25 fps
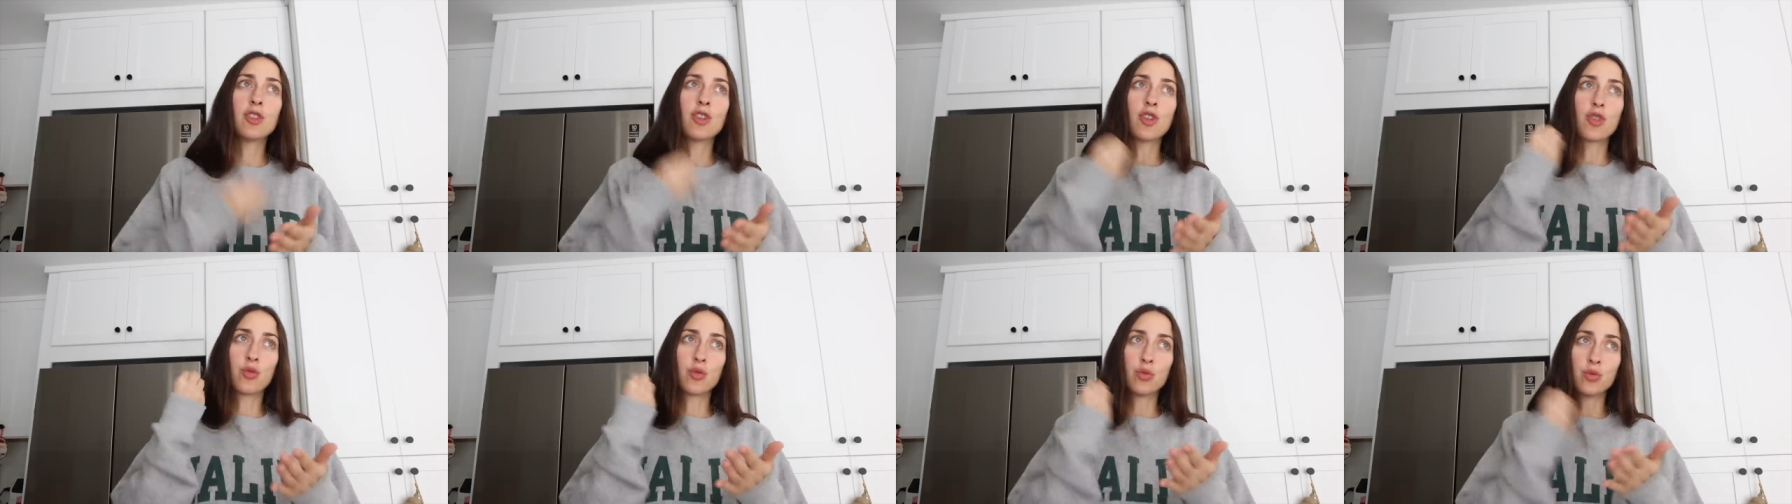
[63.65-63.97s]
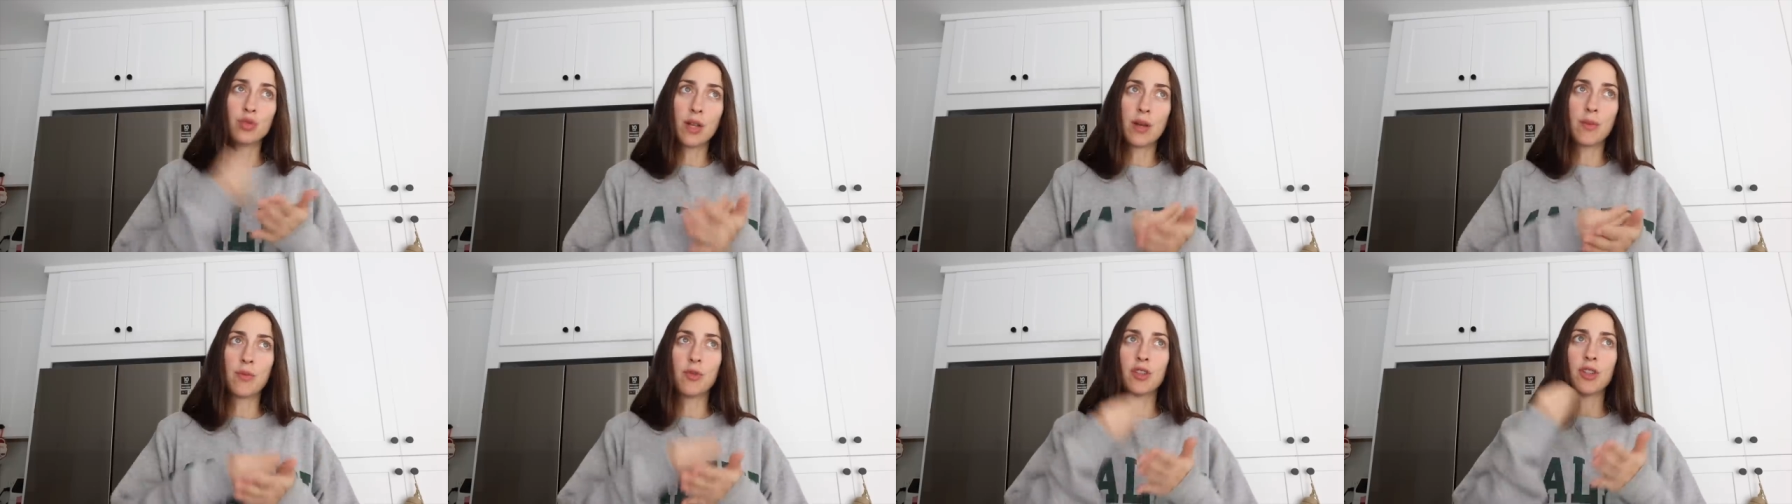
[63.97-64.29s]
Nos
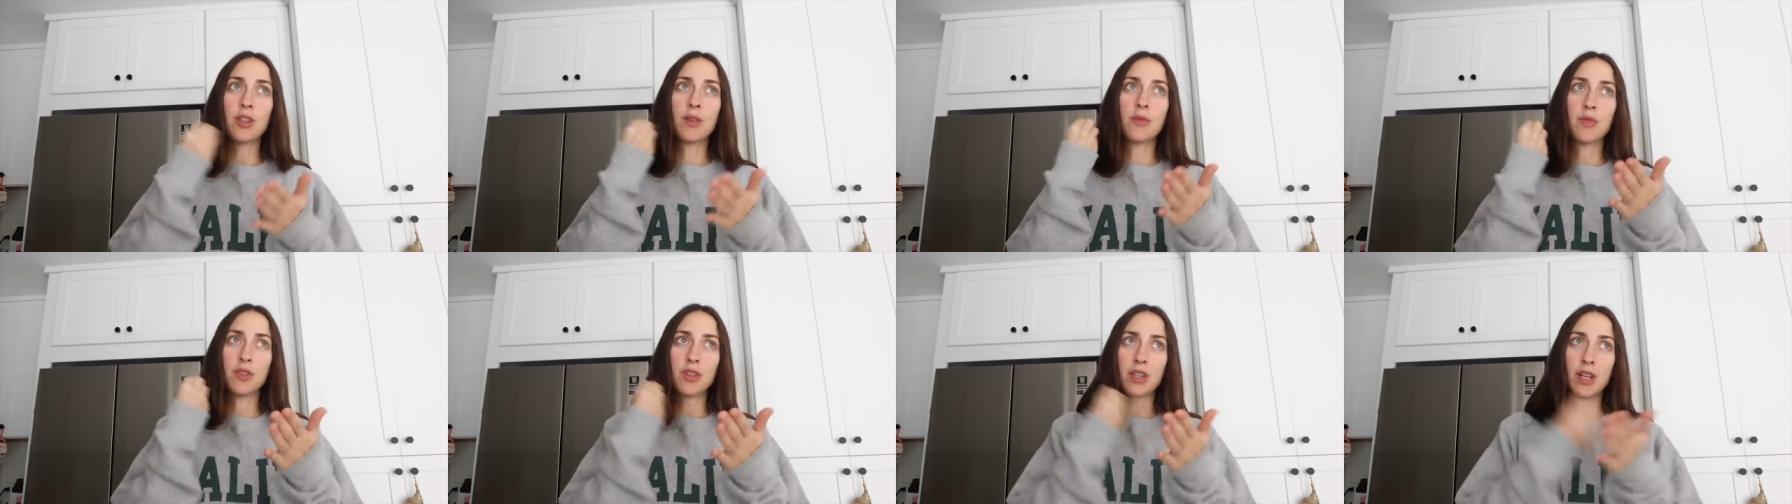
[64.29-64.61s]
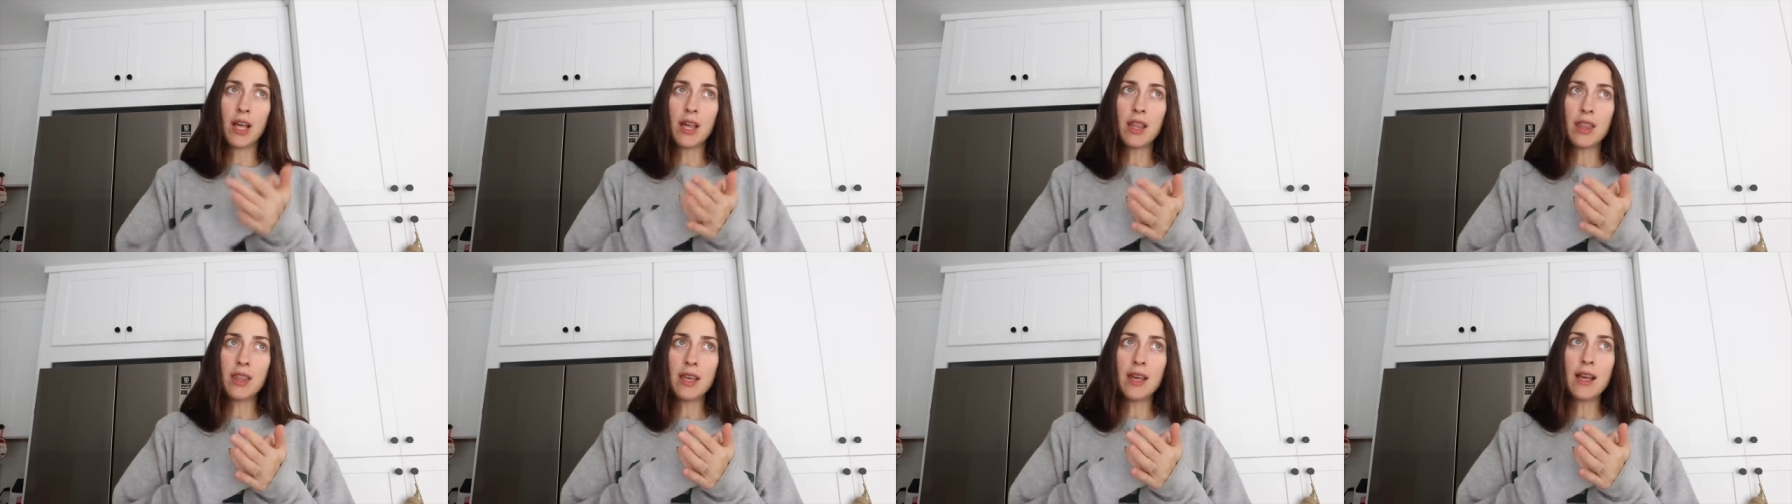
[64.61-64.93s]
juntamos, damos
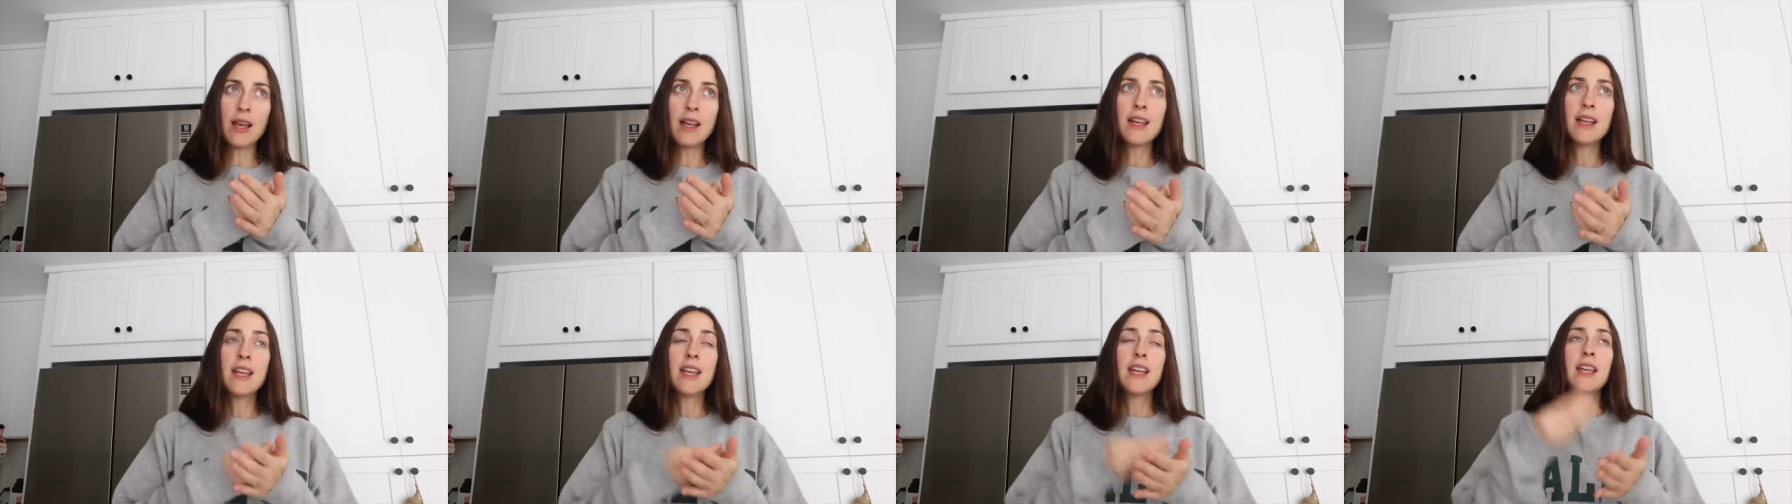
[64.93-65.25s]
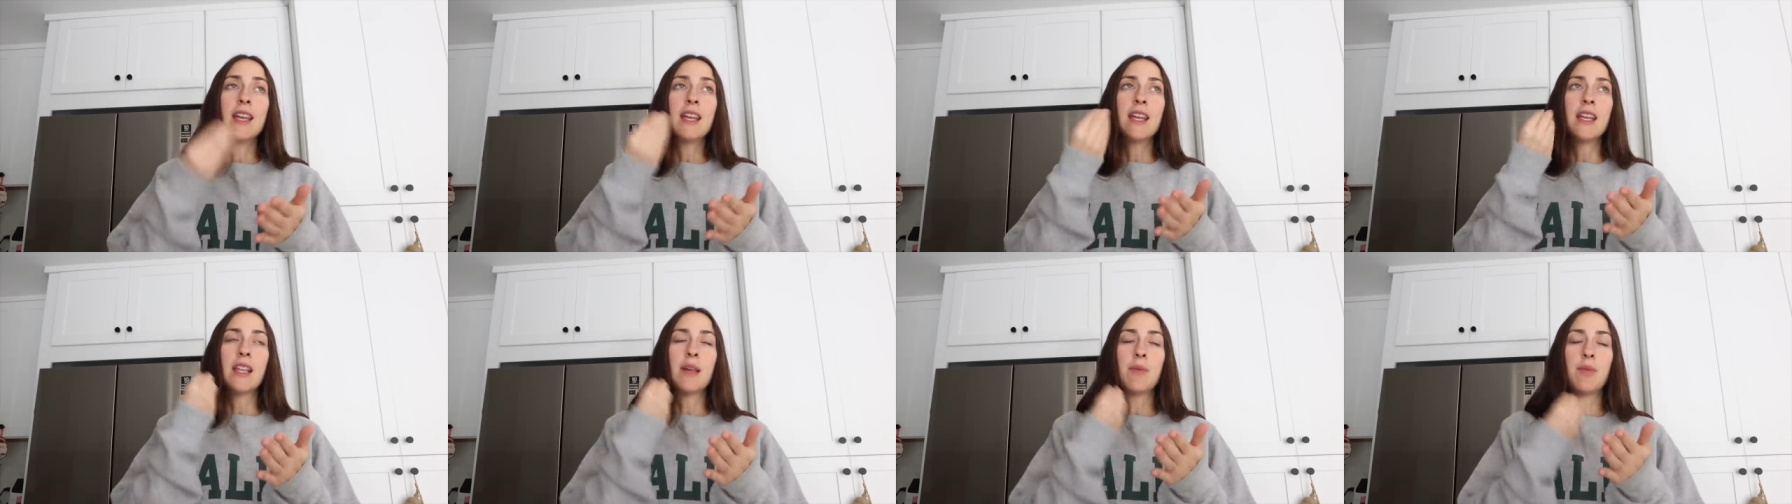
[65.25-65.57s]
gracias
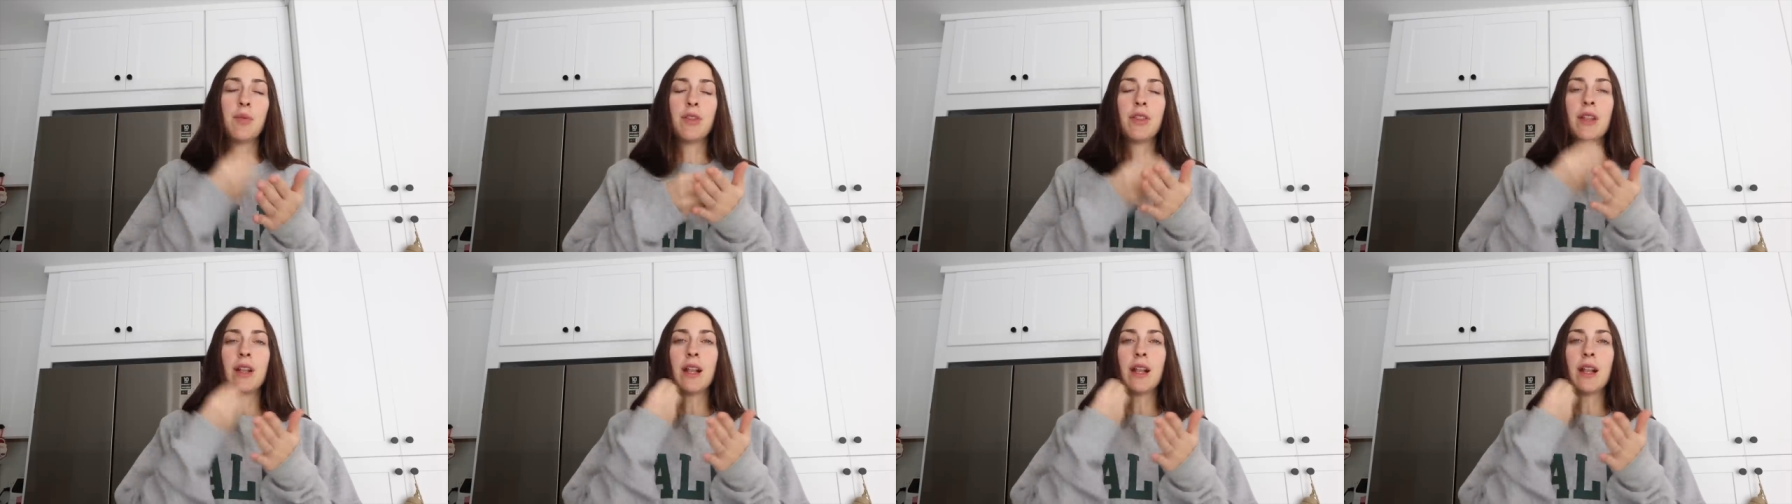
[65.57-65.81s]
y después